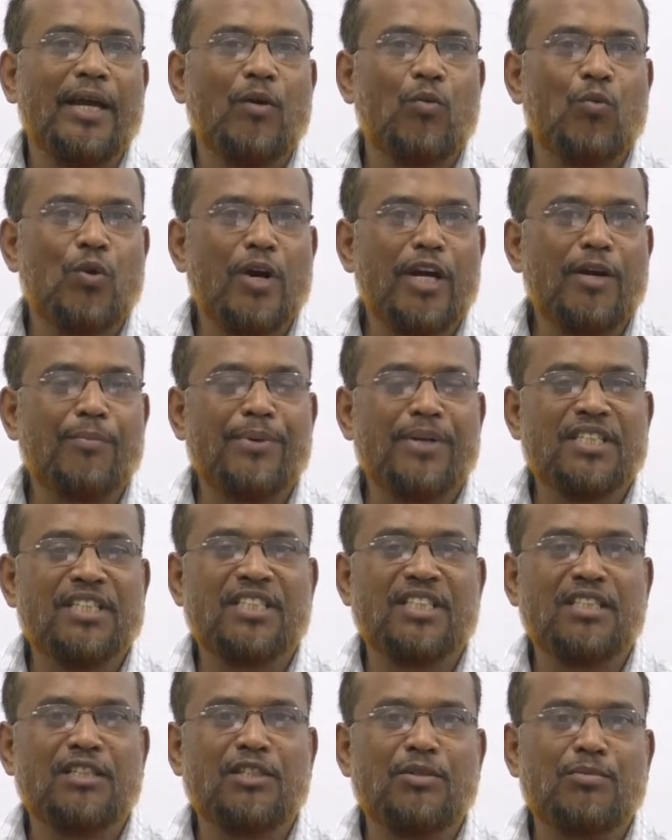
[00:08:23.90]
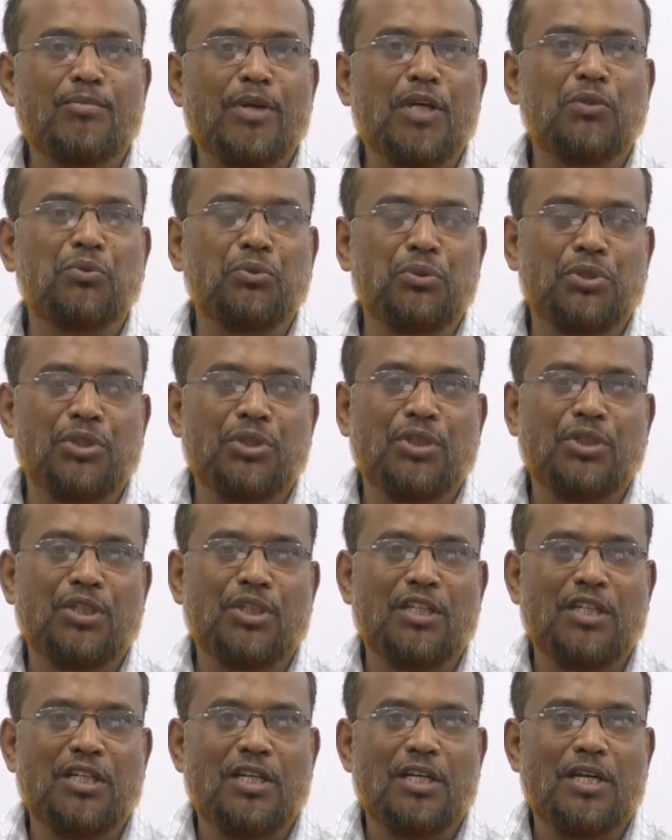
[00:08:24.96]
ওয়ান পার্সেন্ট মানুষ
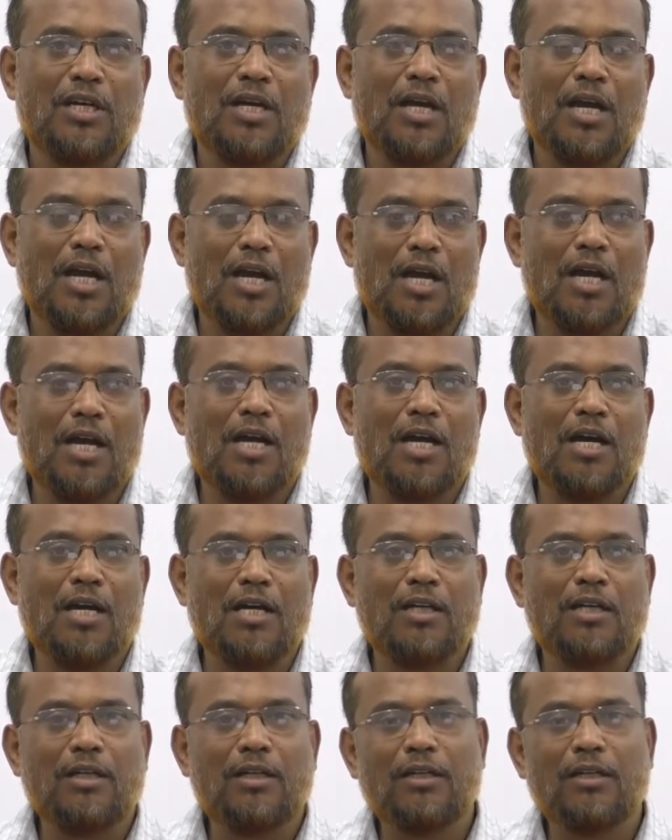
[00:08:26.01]
আর